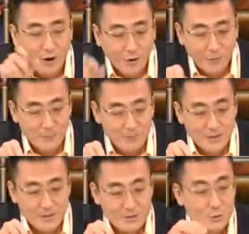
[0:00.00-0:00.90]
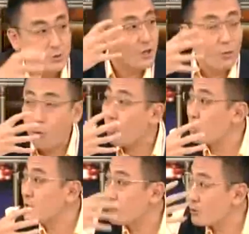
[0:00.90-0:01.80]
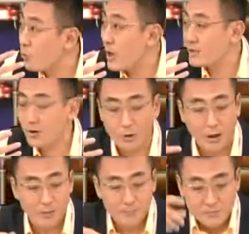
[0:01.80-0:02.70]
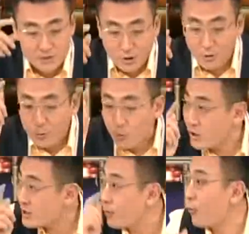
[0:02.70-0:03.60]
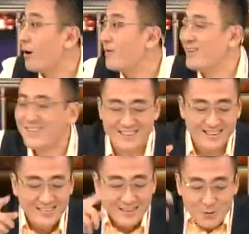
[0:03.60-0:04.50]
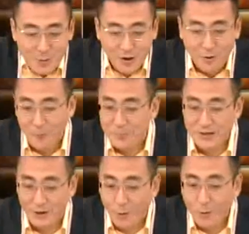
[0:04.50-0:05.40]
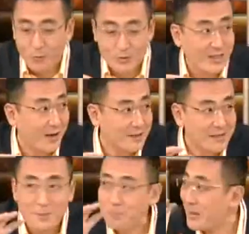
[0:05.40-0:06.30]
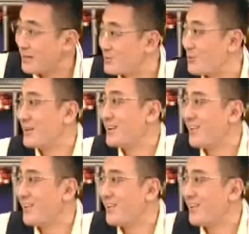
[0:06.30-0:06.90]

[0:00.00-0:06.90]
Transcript: 括号就像虎一样的怪兽啊）。 叫过山黄（括号比老虎大1倍左